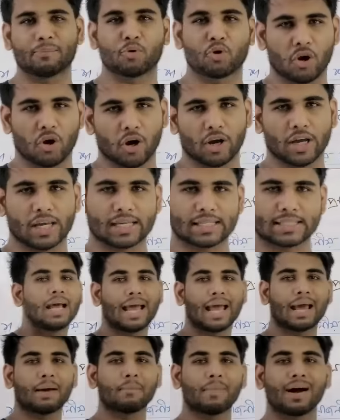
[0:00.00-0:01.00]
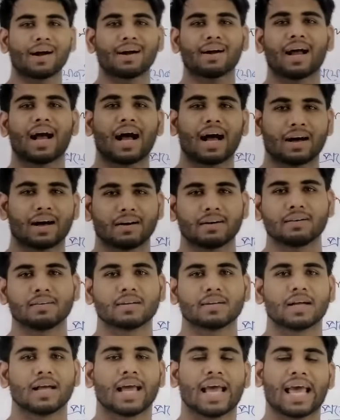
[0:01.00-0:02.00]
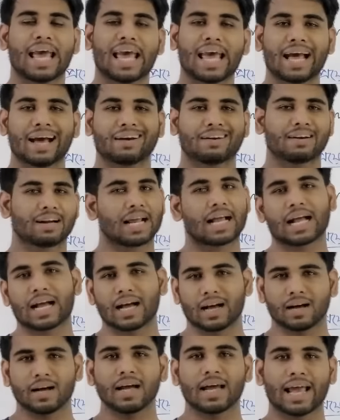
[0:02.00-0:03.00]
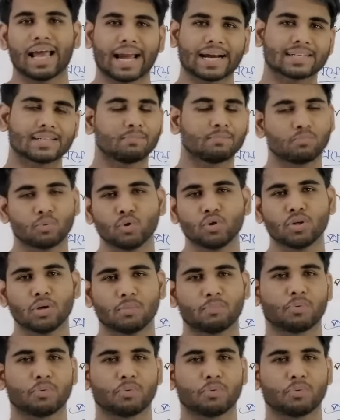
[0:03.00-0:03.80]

কেমন হয় এমআর আর এআর রেখা একটা পূর্ণ